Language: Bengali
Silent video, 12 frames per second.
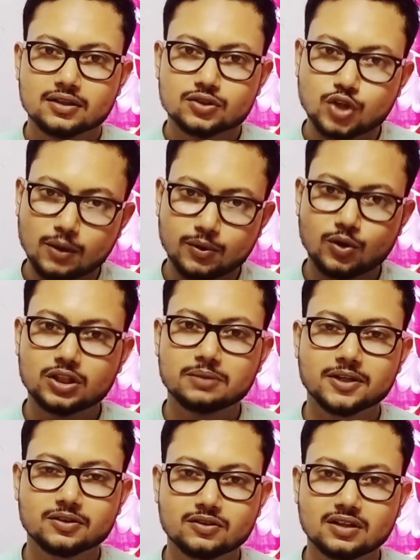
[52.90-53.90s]
সফল হতে
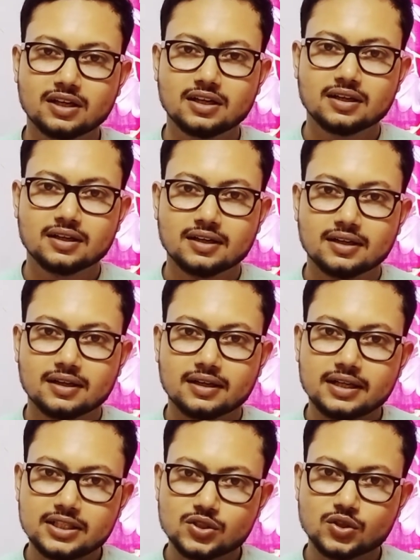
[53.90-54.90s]
পারতো না
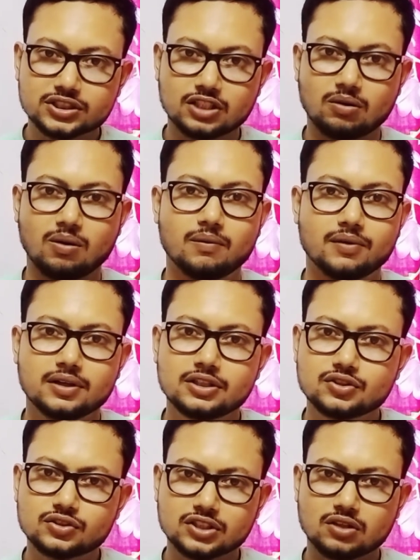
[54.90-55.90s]
রিসোর্সের অভাবে
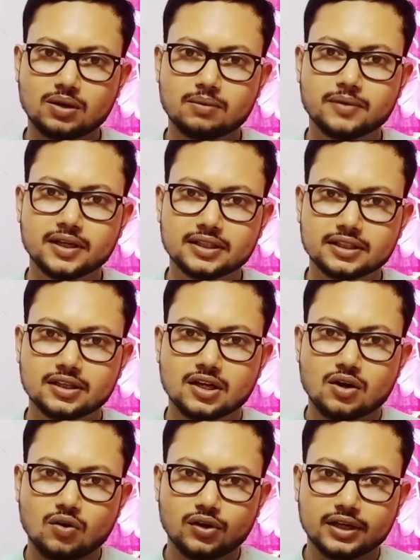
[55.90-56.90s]
রিসোর্সের অভাব মানে কি
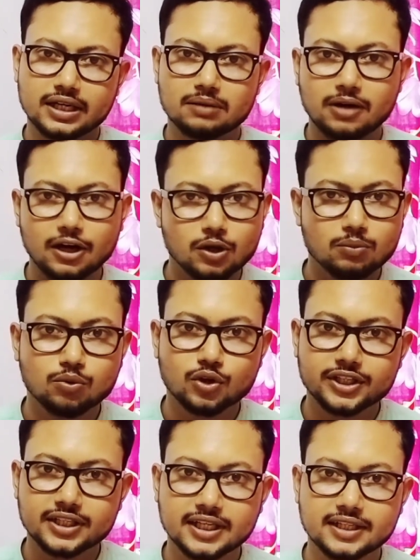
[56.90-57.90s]
অনেকের ভালো বই
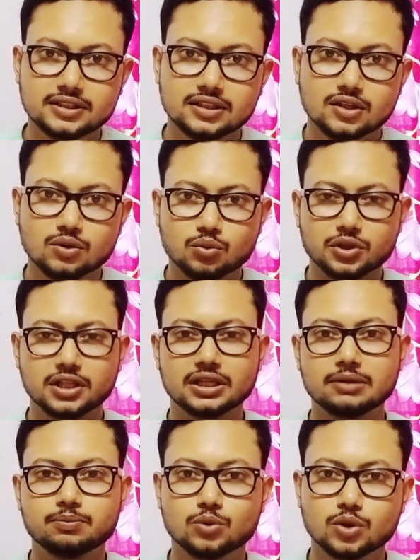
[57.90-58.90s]
নেই কোথা
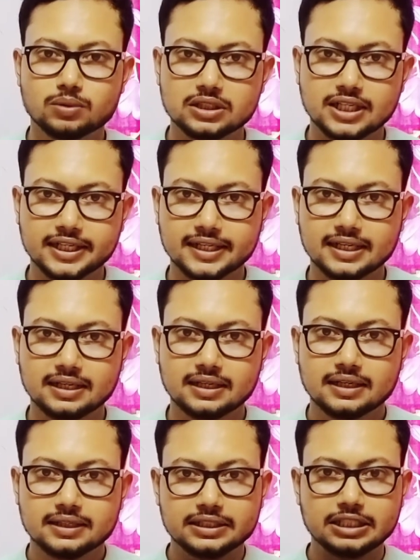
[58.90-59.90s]
থেকে পড়বে জানে না
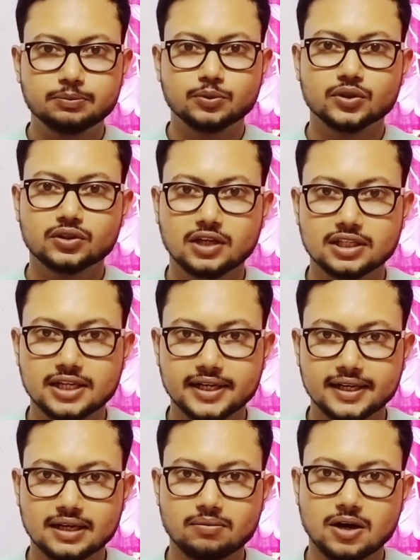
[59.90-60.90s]
কি পড়তে হয় জানে
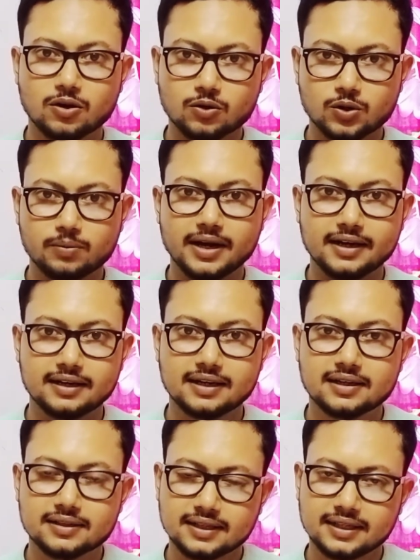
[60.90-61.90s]
না ভালো কোনো
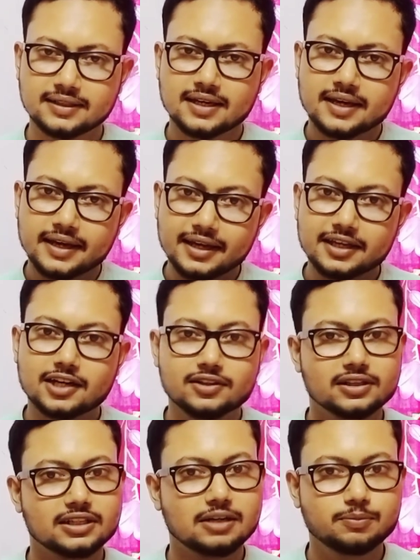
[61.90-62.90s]
ম্যাটেরিয়াল নেই এই কারণে
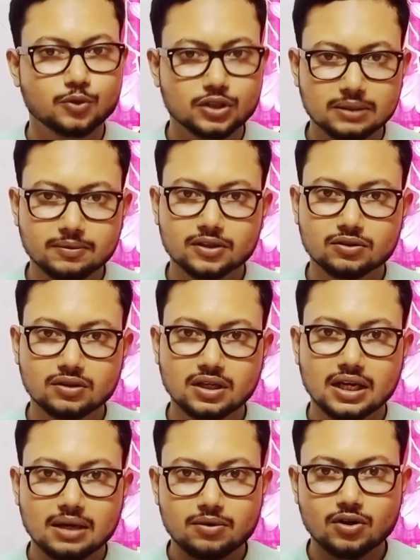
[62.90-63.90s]
তারা পড়তে পারতো না এবং